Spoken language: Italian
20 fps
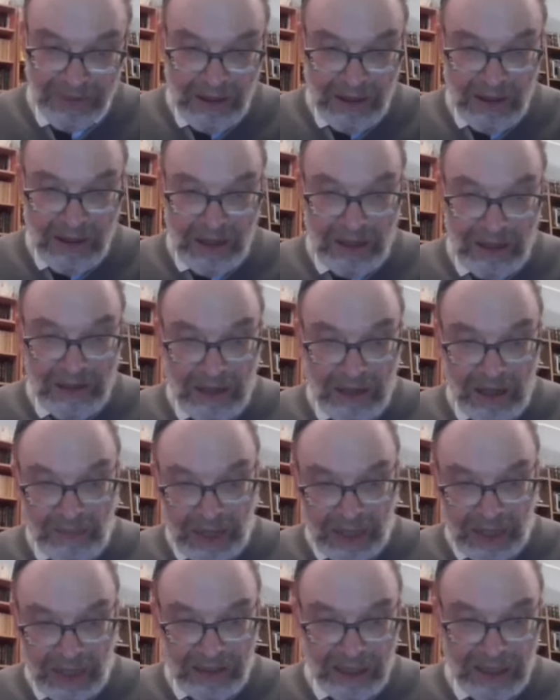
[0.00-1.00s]
Dalla
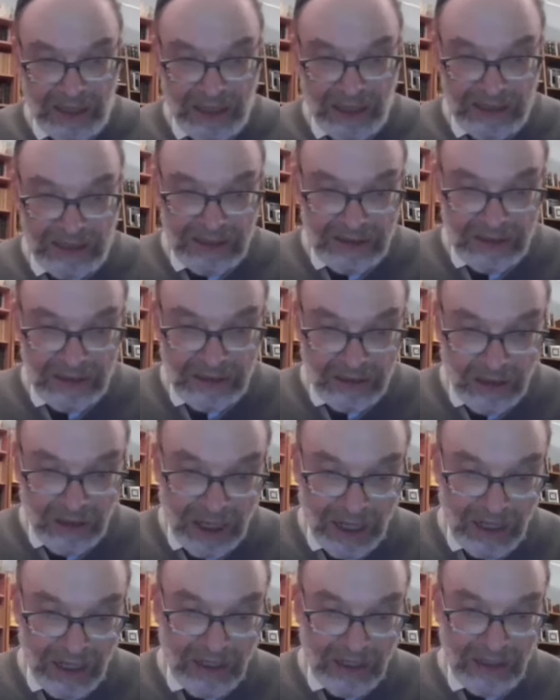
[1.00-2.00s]
madre ereditò
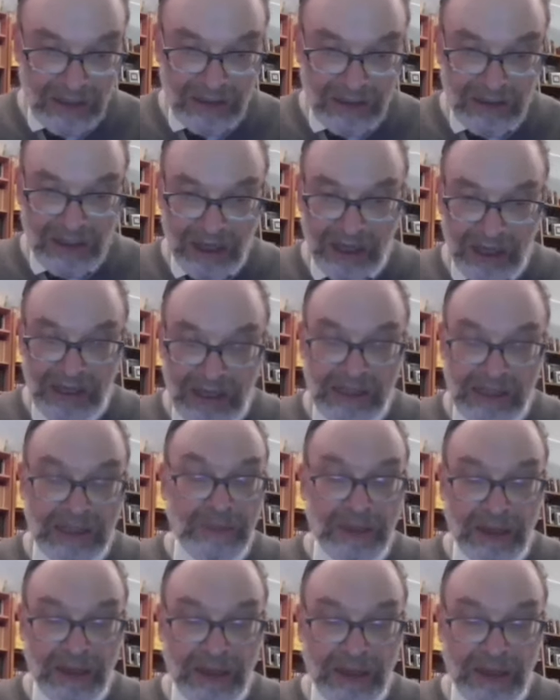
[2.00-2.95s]
anche l'interesse per